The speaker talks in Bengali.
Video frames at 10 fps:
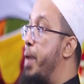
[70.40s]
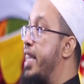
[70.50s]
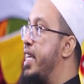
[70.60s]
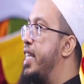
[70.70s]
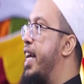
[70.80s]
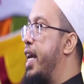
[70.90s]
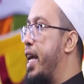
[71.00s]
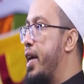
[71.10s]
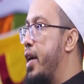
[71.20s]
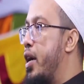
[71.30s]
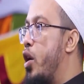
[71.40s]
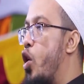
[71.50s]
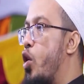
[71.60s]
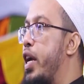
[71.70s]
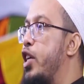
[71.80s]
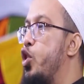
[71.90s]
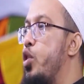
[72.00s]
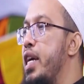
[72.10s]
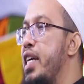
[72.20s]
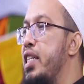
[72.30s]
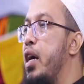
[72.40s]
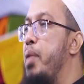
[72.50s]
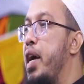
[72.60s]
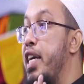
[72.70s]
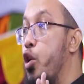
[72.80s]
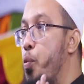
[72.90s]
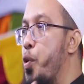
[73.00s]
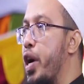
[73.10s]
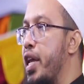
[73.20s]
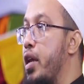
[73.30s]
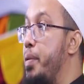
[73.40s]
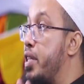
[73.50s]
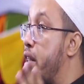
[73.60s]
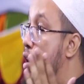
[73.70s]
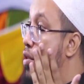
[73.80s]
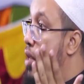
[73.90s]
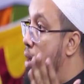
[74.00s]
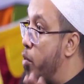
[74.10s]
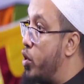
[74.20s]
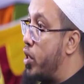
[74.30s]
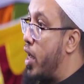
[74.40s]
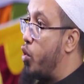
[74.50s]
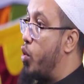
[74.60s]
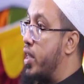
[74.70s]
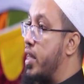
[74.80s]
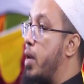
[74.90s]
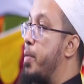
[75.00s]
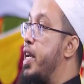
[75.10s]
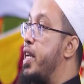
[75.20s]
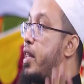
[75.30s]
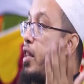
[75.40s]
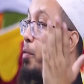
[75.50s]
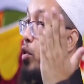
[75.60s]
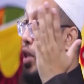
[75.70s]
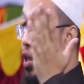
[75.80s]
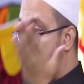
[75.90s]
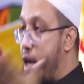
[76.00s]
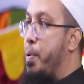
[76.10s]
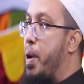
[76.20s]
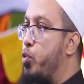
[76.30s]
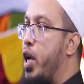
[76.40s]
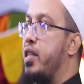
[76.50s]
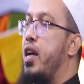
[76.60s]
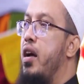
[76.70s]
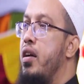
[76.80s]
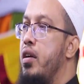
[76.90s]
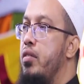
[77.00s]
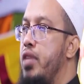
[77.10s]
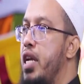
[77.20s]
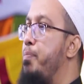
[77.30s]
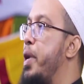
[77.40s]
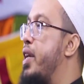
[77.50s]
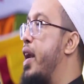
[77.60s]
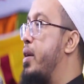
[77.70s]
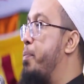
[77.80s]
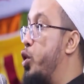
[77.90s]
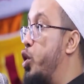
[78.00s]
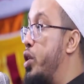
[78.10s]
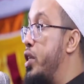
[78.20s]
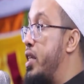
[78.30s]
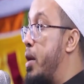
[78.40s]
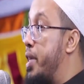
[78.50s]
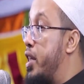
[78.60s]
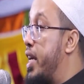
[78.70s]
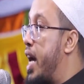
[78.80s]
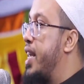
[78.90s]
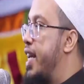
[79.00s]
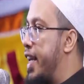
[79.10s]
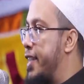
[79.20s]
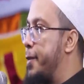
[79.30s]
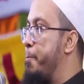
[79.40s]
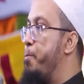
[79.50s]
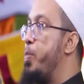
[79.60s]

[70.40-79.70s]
ব্যাধি থেকে রক্ষার জন্য হিজামা এটা উপকারী নবী সাল্লা সাল্লাম বলেছেন আরোগ্য আছে তার মানে এটা আল্লাহর পক্ষ থেকে ওহিপ্রাপ্ত একটা ট্রিটমেন্টের একটা পদ্ধতি যেটা আমাদের থেকে হারিয়ে গেছে